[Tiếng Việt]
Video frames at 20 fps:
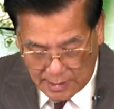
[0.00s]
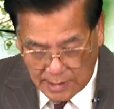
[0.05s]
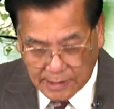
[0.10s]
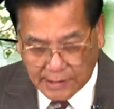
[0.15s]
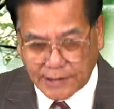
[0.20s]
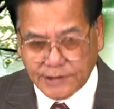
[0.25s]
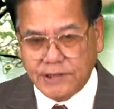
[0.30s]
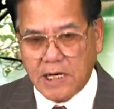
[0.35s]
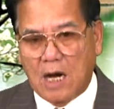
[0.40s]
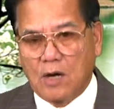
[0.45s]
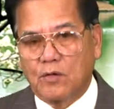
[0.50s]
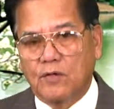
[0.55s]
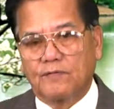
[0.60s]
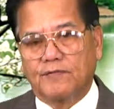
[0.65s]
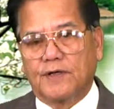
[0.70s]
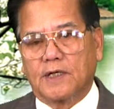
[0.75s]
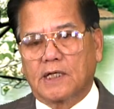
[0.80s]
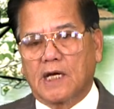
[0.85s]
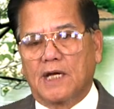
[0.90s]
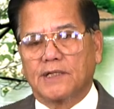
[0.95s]
Kính chào quý
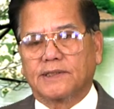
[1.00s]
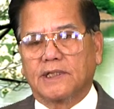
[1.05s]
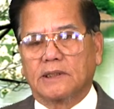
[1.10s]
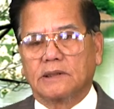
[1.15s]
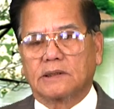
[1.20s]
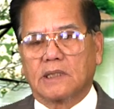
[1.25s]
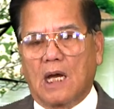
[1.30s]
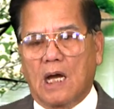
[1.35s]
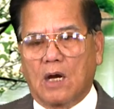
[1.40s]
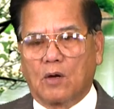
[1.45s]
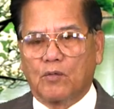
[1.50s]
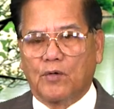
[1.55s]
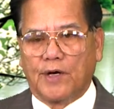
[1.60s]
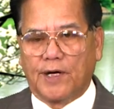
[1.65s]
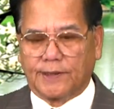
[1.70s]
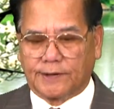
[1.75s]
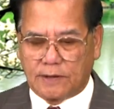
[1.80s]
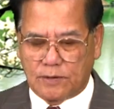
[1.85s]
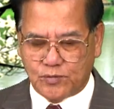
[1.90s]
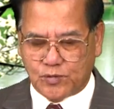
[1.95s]
vị khán thính giả của hệ
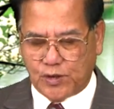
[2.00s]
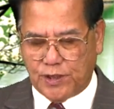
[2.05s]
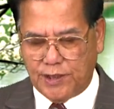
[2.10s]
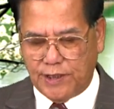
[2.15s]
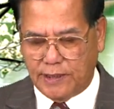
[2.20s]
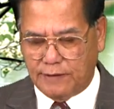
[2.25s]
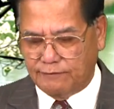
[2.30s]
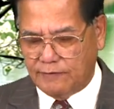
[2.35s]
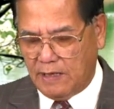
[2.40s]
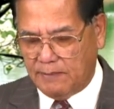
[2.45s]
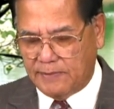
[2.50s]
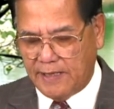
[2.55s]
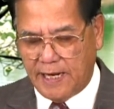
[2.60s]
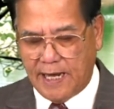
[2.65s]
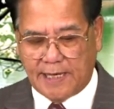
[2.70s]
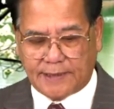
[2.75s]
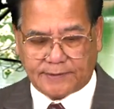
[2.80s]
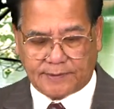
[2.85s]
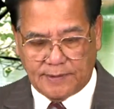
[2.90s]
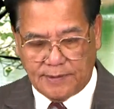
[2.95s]
thống truyền hình
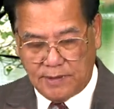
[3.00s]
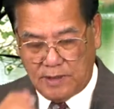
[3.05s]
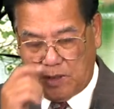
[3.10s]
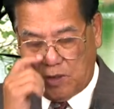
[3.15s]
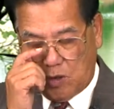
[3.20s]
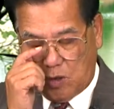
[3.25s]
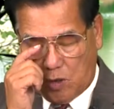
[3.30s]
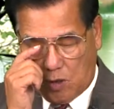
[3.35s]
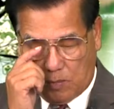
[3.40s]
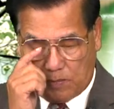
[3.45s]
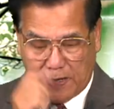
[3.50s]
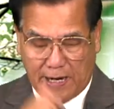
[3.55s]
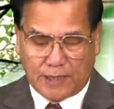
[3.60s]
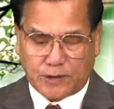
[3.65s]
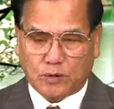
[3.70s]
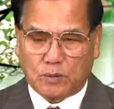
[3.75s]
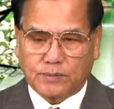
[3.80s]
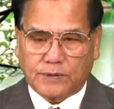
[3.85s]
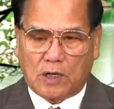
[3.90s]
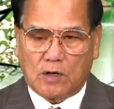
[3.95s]
VBS. Hôm nay
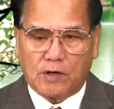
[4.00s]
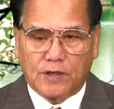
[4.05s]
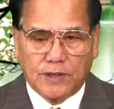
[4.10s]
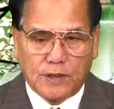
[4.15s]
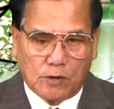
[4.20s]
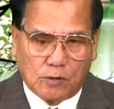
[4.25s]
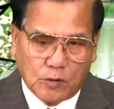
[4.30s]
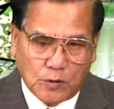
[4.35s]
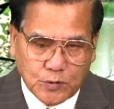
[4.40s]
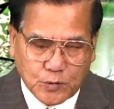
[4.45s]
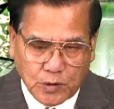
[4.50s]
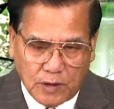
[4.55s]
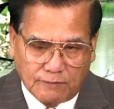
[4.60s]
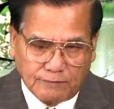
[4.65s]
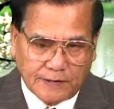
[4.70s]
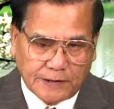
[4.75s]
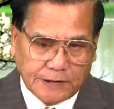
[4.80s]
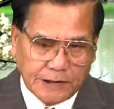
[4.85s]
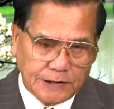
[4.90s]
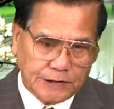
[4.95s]
chúng ta có nhiều câu chuyện
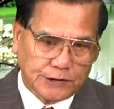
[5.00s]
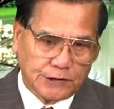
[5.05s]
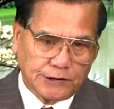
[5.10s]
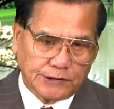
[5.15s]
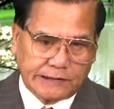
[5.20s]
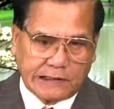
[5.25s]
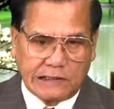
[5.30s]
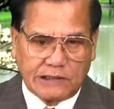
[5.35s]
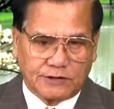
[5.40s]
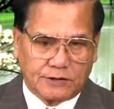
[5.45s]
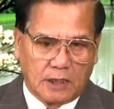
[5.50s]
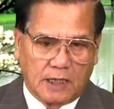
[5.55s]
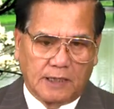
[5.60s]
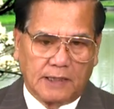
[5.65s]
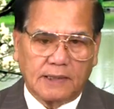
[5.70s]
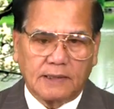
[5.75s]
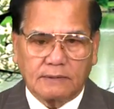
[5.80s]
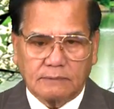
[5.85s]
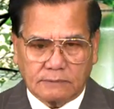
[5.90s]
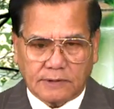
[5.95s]
về thời sự thế
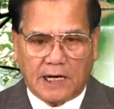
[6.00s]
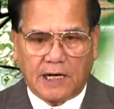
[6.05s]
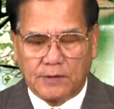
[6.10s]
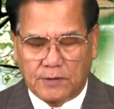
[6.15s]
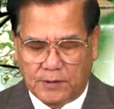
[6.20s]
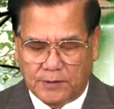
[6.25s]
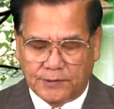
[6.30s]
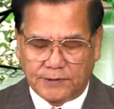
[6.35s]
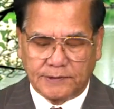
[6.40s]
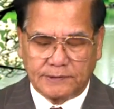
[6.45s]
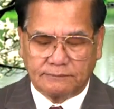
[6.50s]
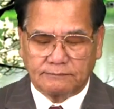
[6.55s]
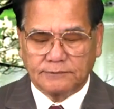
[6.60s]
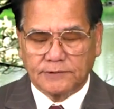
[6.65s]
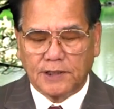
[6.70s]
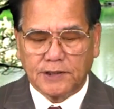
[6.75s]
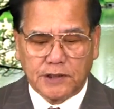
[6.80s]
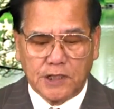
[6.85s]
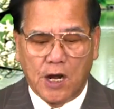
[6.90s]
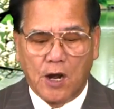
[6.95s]
giới thay đổi
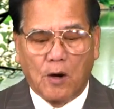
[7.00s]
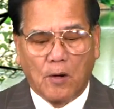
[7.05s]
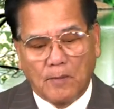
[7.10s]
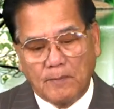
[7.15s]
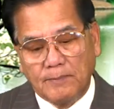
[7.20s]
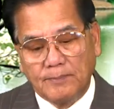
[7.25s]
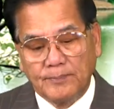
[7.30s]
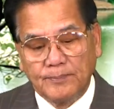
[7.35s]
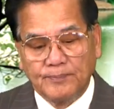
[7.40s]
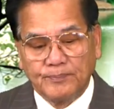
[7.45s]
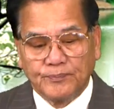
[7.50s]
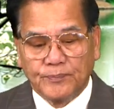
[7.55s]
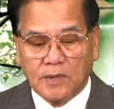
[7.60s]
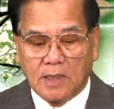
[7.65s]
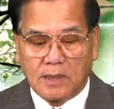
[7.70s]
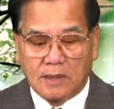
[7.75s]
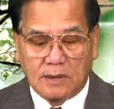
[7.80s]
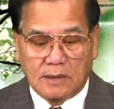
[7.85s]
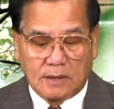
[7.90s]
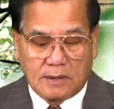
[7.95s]
rất nhiều.
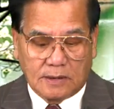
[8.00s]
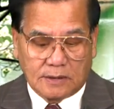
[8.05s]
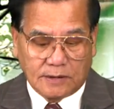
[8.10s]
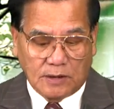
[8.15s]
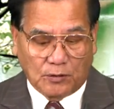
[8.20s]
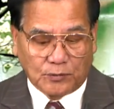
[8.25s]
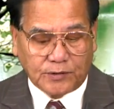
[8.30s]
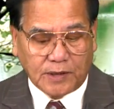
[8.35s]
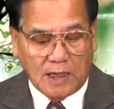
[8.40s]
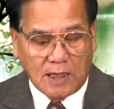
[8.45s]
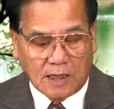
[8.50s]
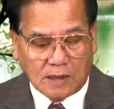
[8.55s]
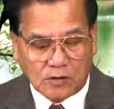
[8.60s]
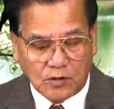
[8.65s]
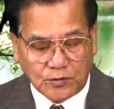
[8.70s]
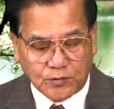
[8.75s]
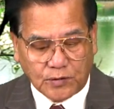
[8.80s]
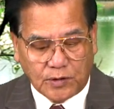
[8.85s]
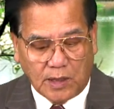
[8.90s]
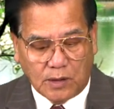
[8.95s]
Đầu tiên là
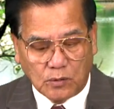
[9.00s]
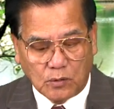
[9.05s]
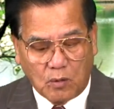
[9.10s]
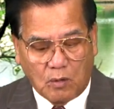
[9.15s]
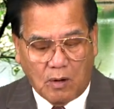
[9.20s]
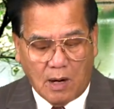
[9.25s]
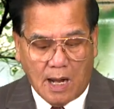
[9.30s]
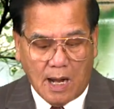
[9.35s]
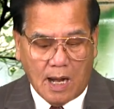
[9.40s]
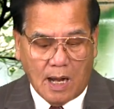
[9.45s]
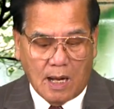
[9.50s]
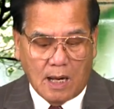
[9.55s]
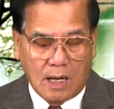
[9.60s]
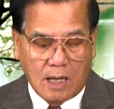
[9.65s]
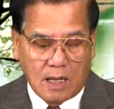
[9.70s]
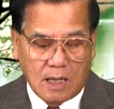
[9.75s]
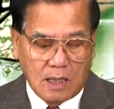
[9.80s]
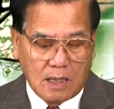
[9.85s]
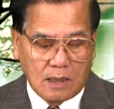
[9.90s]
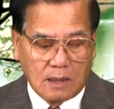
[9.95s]
câu chuyện
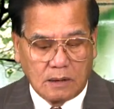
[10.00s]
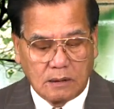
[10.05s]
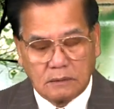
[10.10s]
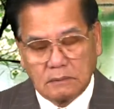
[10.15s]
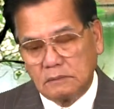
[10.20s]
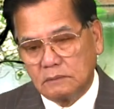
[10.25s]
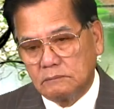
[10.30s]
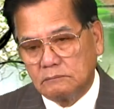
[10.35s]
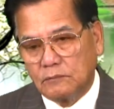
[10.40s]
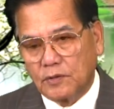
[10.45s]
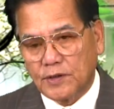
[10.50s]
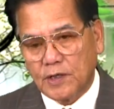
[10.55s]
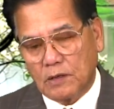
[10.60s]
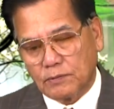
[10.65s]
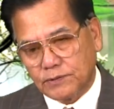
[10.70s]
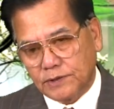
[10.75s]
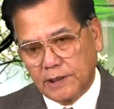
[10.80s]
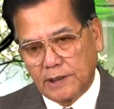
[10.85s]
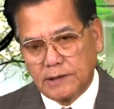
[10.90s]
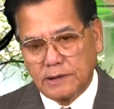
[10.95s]
của một học
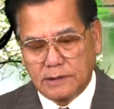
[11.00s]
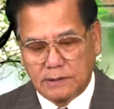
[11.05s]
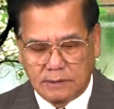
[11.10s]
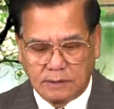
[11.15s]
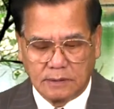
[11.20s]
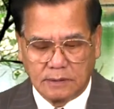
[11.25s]
sinh